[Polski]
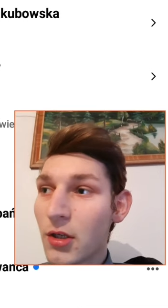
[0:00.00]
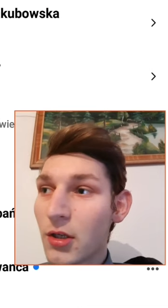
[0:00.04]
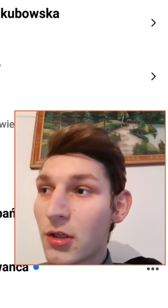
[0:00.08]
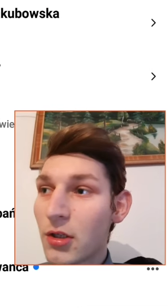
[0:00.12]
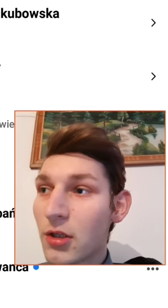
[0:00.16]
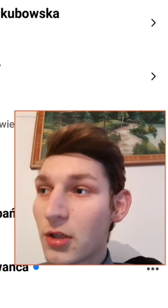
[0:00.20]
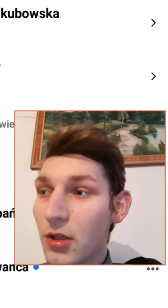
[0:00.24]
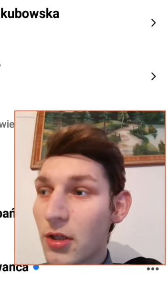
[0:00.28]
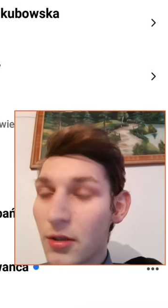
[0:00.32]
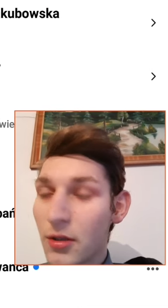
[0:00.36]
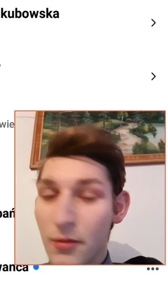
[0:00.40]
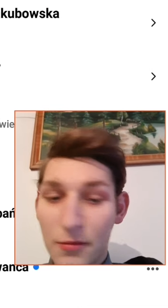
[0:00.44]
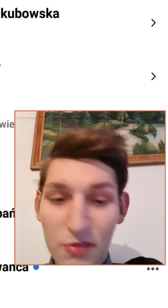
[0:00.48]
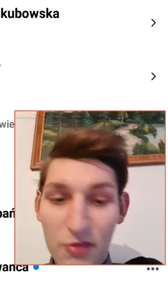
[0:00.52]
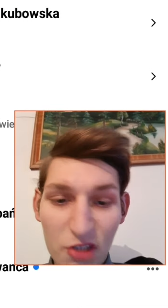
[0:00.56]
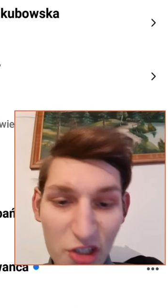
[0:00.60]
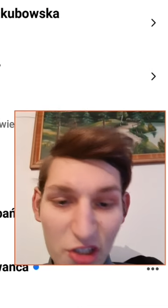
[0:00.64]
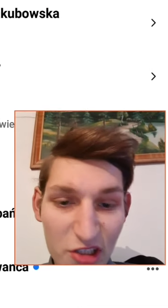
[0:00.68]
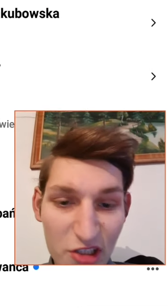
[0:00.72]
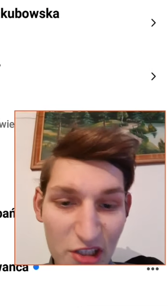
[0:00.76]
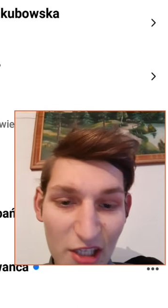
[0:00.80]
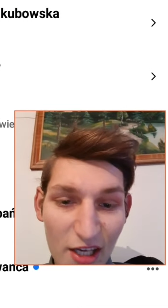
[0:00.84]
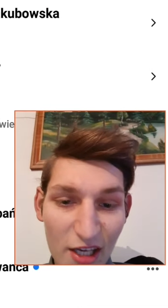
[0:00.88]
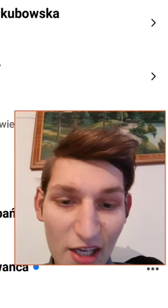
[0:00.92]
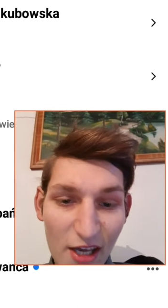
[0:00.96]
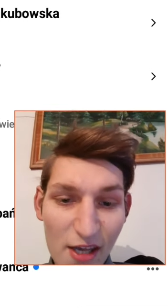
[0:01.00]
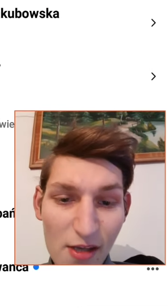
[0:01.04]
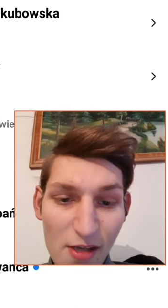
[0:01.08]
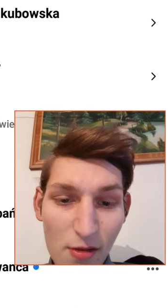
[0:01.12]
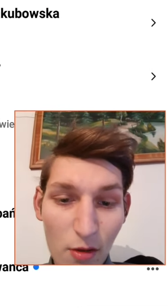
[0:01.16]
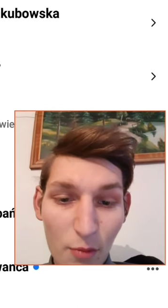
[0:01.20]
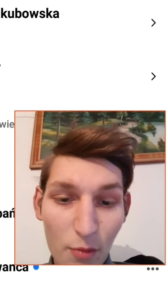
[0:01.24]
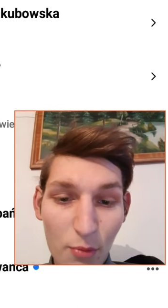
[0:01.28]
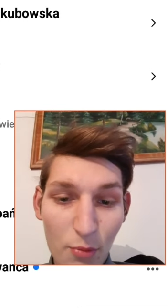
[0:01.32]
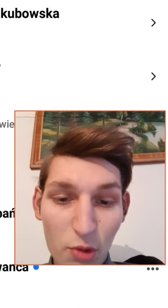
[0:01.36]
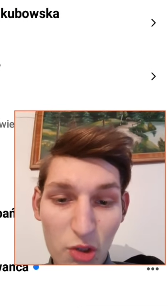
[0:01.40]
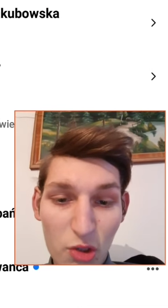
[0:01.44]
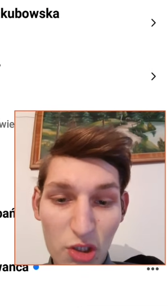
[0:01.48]
y, wszystkie,
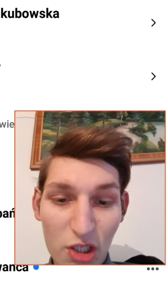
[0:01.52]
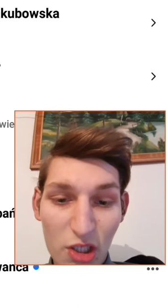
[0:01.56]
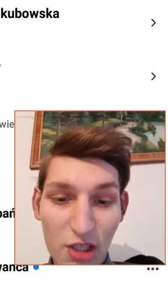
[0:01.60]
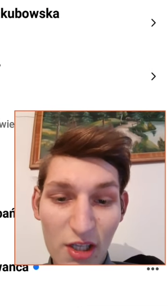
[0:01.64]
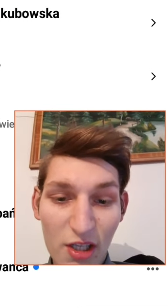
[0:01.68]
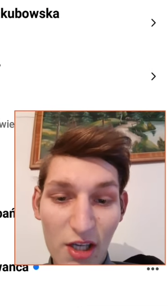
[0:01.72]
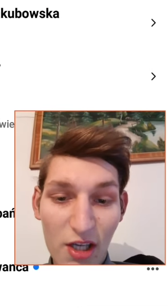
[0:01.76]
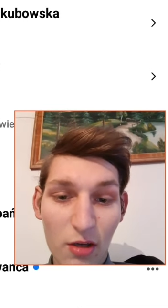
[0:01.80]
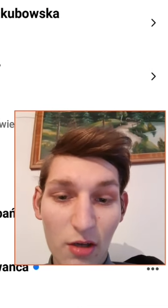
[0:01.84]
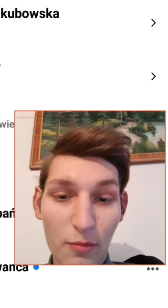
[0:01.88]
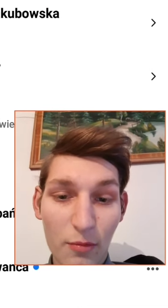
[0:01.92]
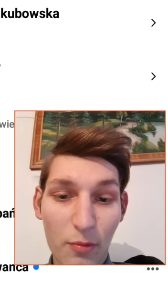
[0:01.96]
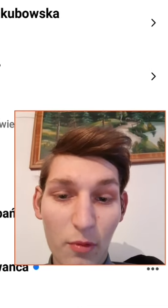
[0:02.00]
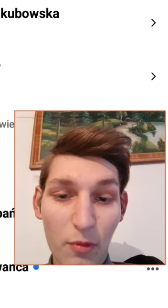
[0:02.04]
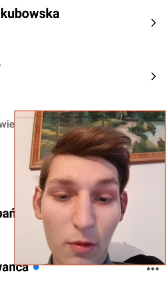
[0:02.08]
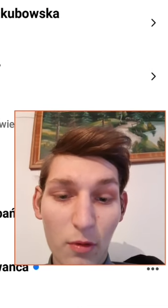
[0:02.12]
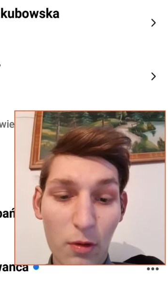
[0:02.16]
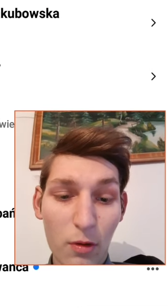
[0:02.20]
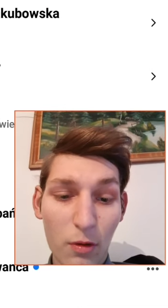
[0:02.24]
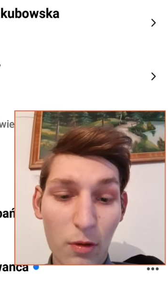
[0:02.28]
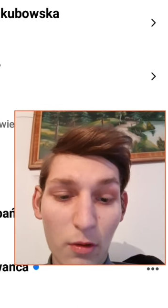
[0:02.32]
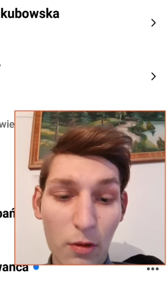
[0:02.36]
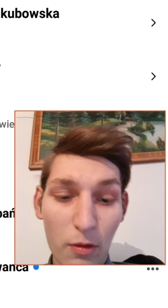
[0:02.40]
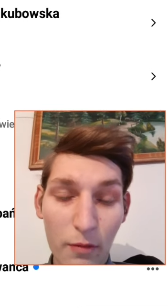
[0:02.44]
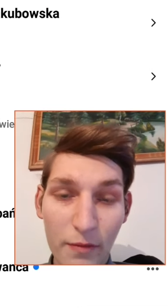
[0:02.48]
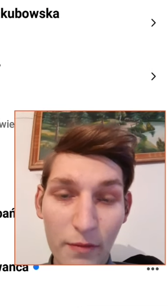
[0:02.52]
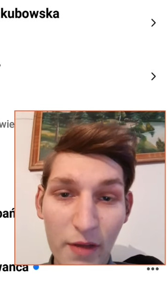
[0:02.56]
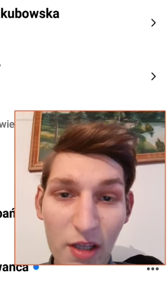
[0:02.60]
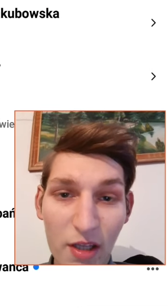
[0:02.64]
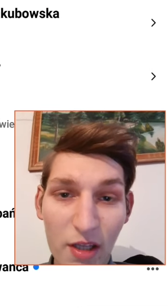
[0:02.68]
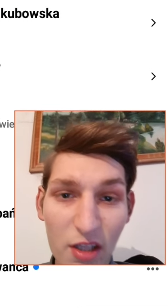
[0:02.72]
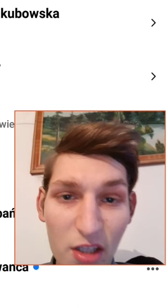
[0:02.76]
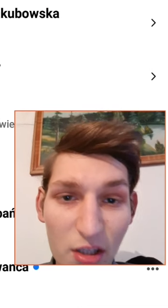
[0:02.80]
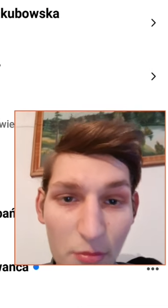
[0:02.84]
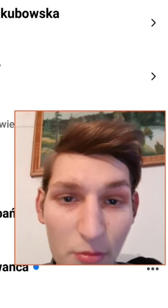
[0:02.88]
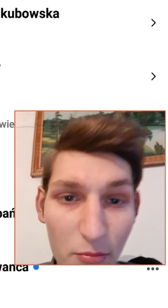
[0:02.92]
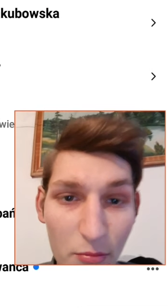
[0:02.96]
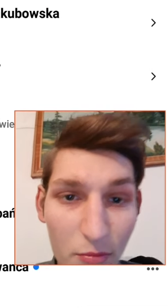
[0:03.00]
oprócz jednego, bo w
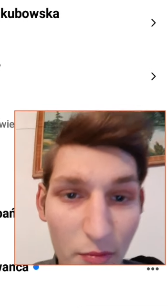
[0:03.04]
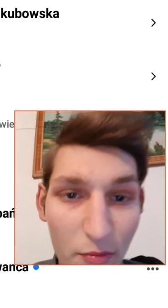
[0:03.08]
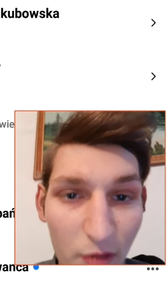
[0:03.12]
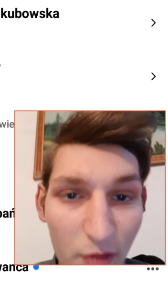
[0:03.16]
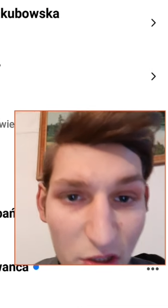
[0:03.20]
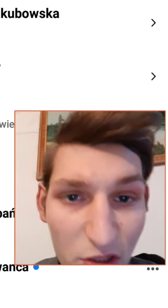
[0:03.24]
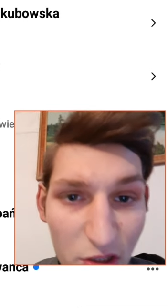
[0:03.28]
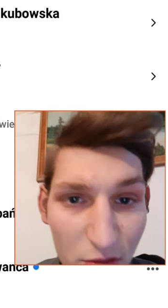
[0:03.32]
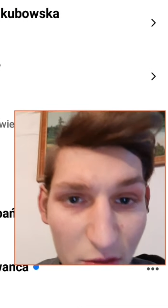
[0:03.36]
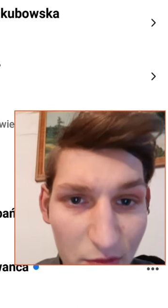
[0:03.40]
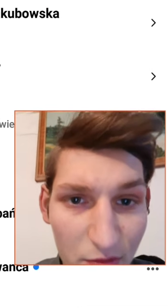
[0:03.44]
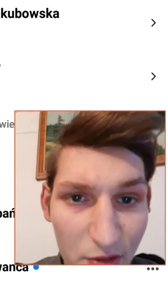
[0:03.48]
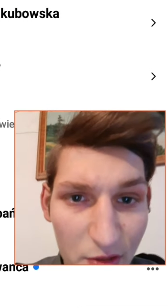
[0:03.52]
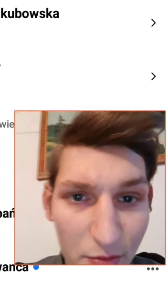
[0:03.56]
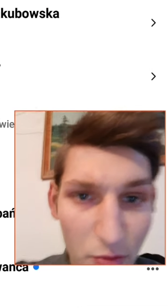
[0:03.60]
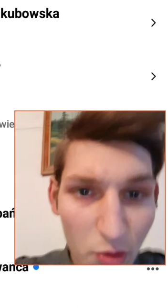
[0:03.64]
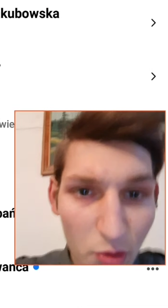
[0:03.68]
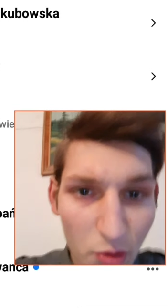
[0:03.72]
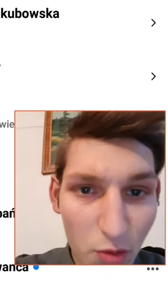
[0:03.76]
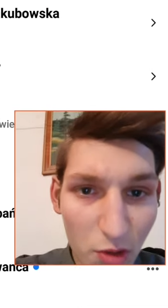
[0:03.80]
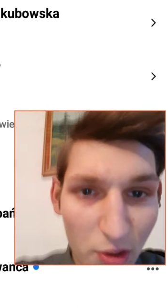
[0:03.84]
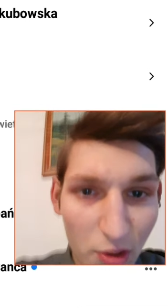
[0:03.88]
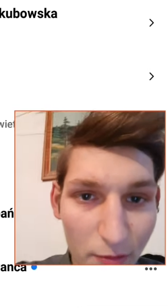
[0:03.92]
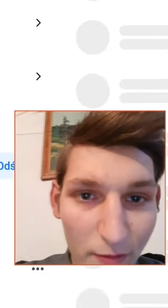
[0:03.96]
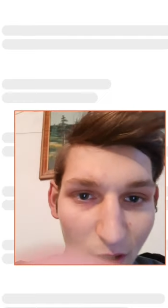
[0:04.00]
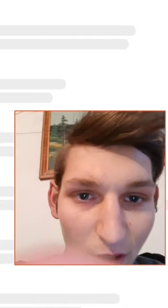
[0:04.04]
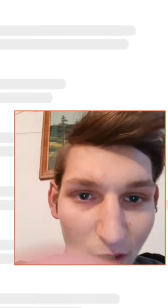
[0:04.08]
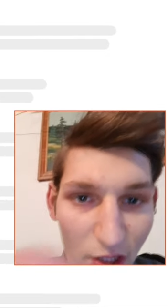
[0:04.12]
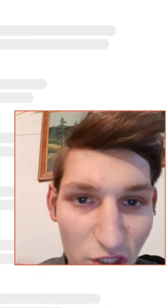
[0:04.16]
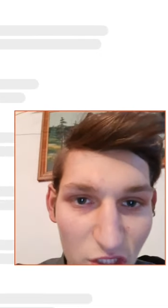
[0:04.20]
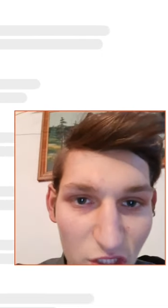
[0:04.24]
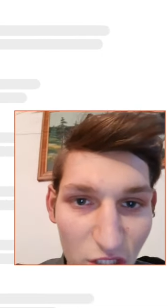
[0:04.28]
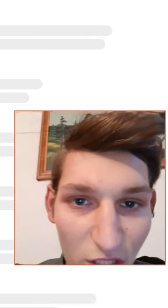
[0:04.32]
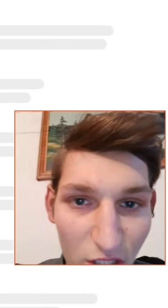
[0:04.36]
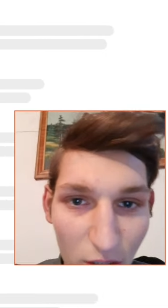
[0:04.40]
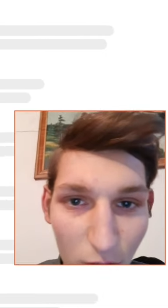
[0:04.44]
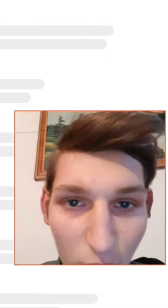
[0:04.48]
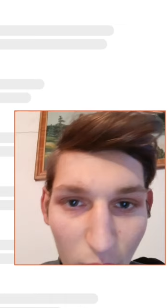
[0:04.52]
jednym, w tym drugim
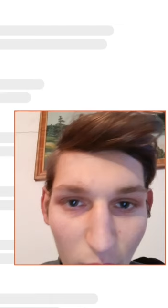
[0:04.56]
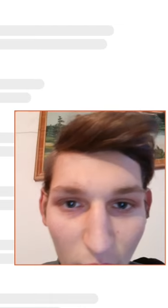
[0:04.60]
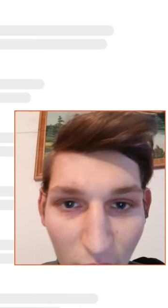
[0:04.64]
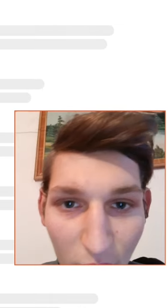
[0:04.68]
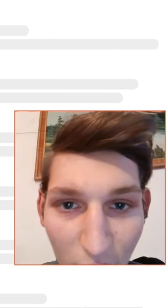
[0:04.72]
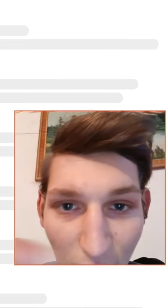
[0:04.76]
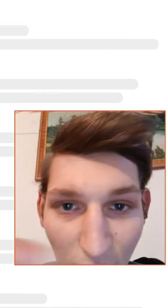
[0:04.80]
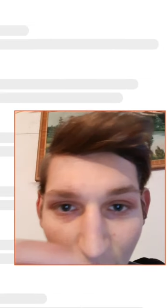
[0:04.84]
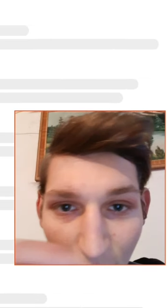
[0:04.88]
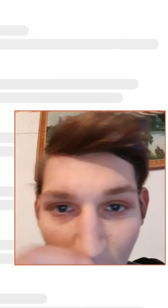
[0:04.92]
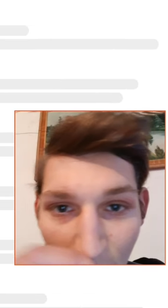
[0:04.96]
właśnie ona